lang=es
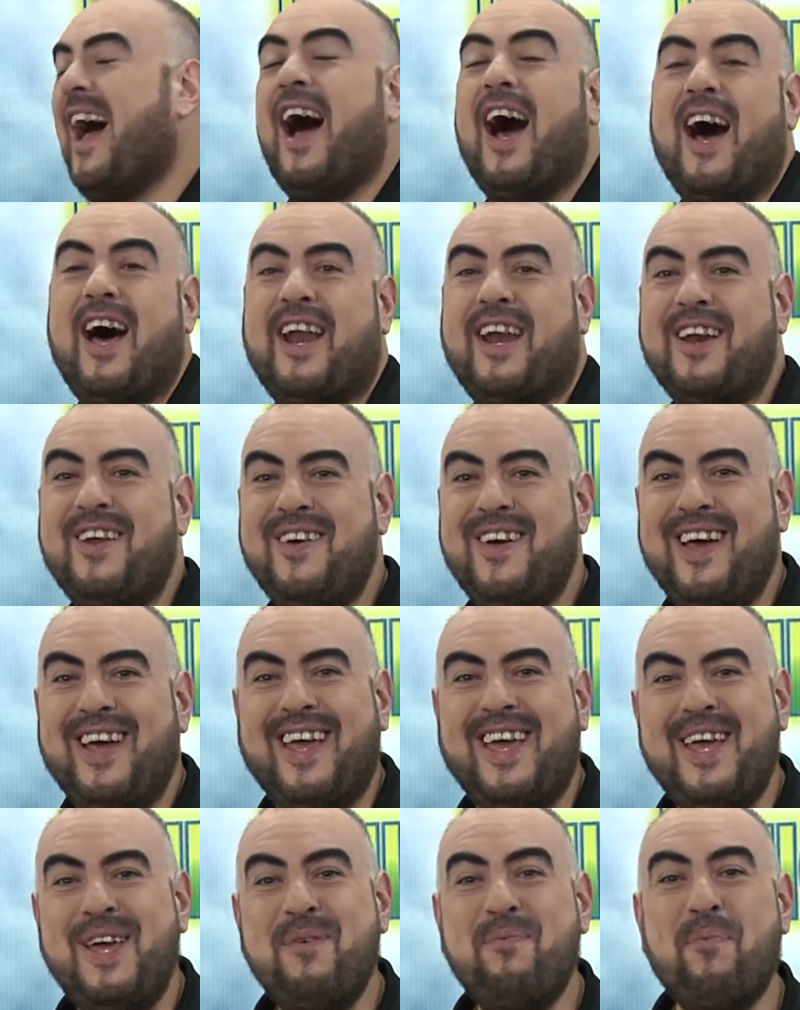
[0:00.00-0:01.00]
Arriba
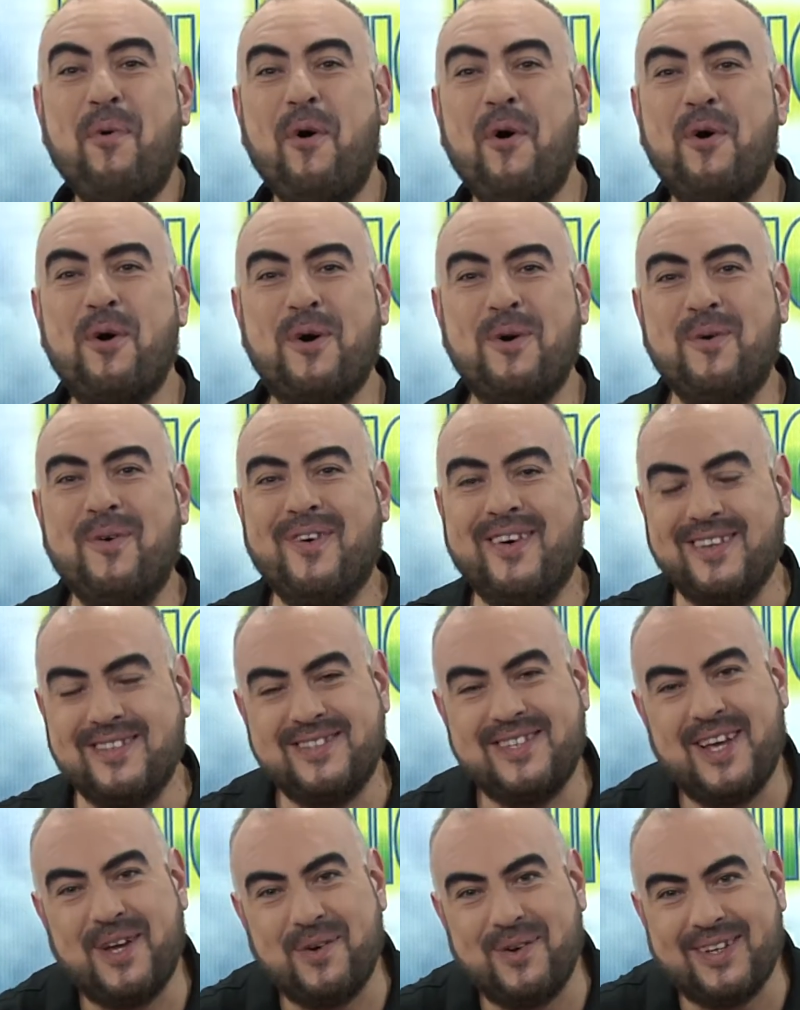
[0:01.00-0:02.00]
equipo, como
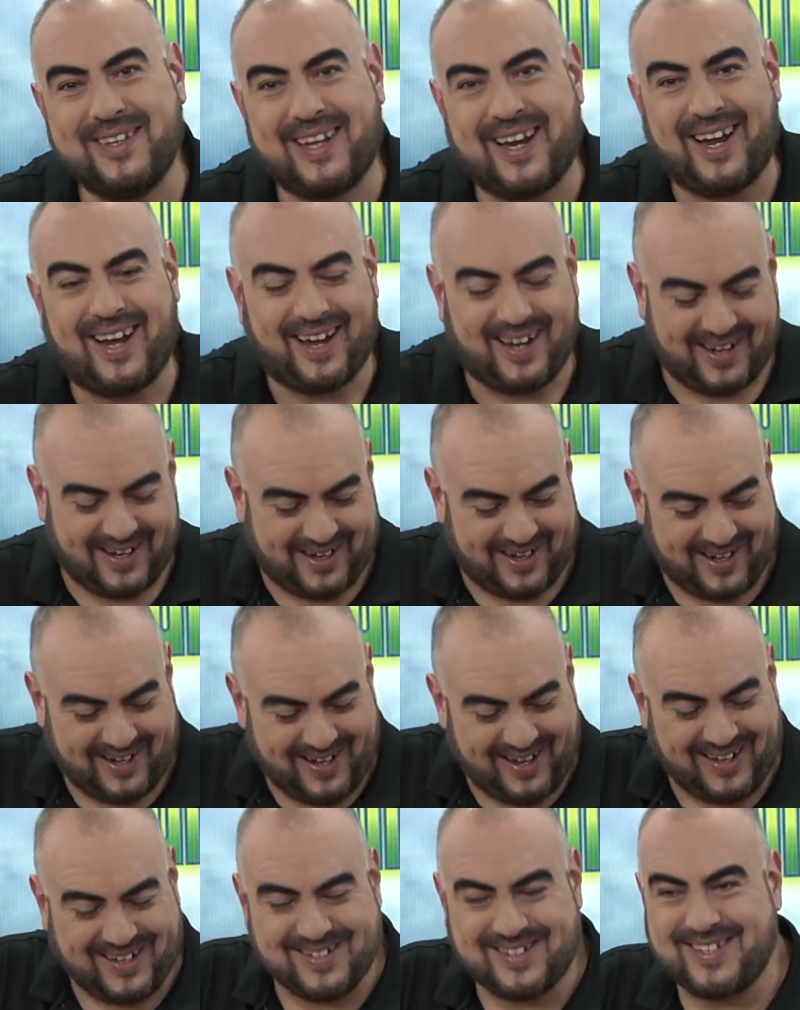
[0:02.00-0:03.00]
decía
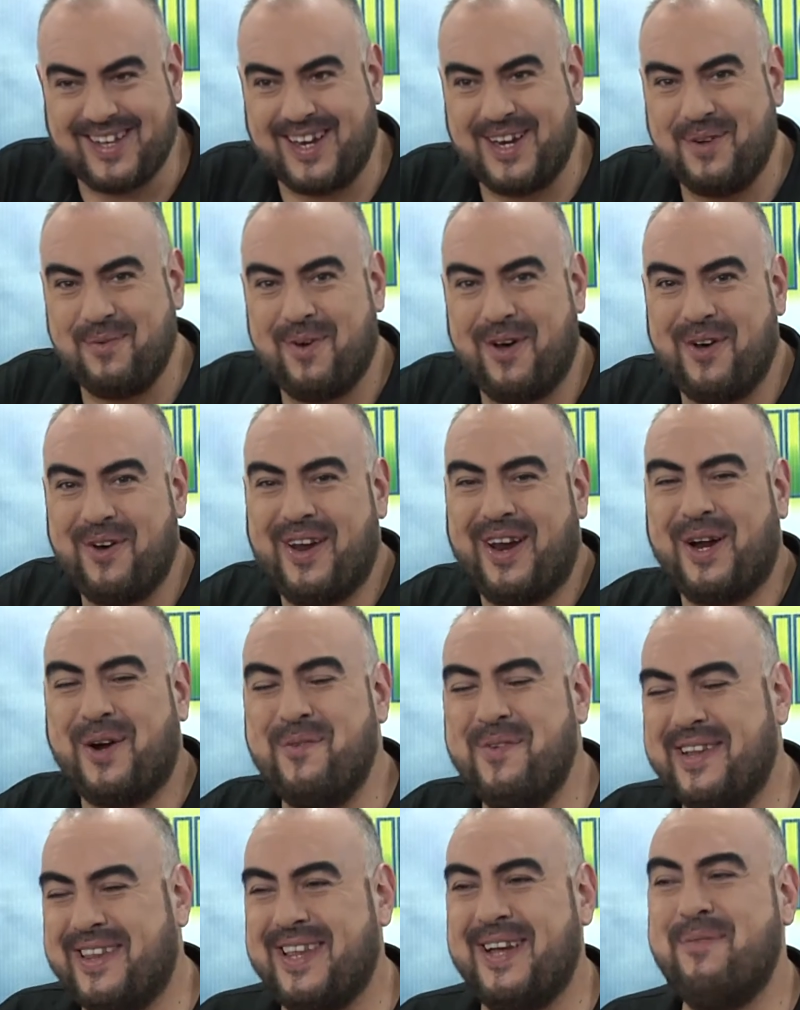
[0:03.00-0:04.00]
nuestra ex animadora.
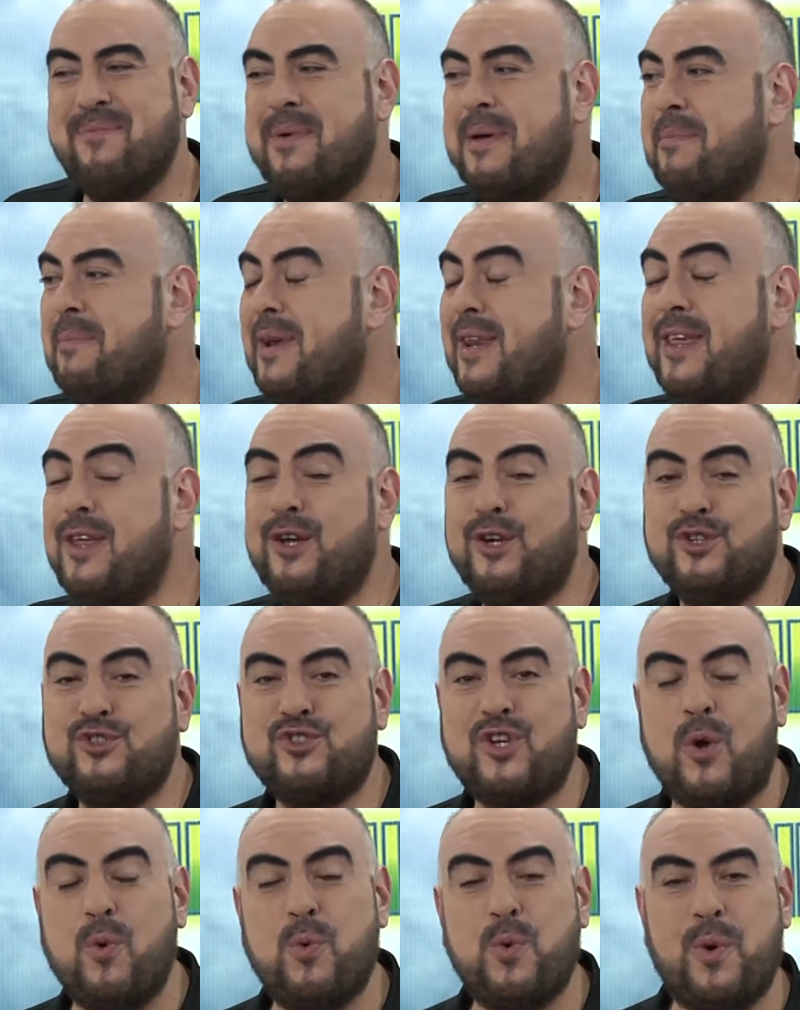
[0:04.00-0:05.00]
¿Cómo están?
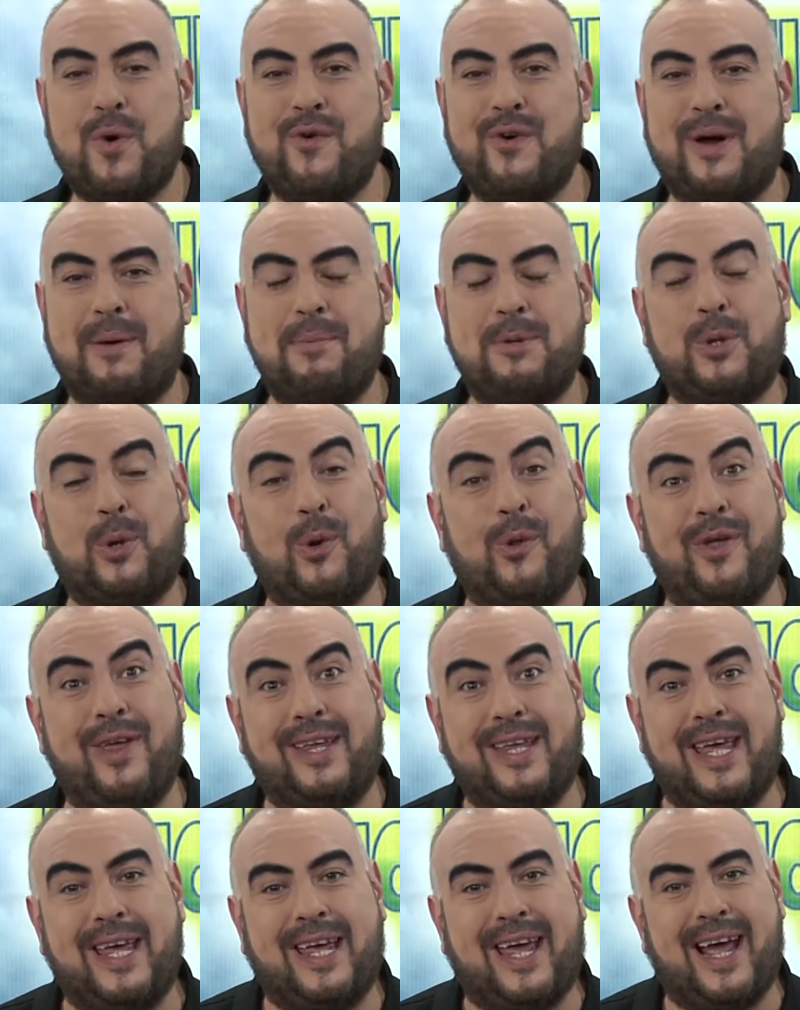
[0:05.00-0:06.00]
Bienvenidos a un nuevo capítulo de
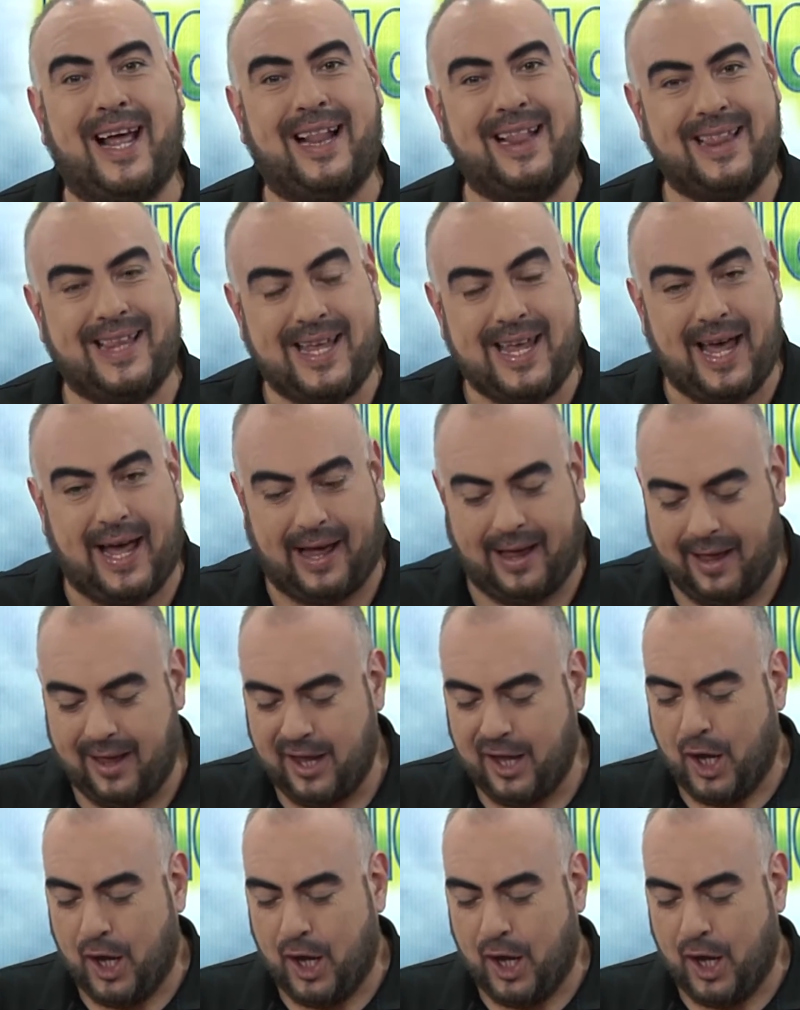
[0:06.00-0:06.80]
Quique al Día.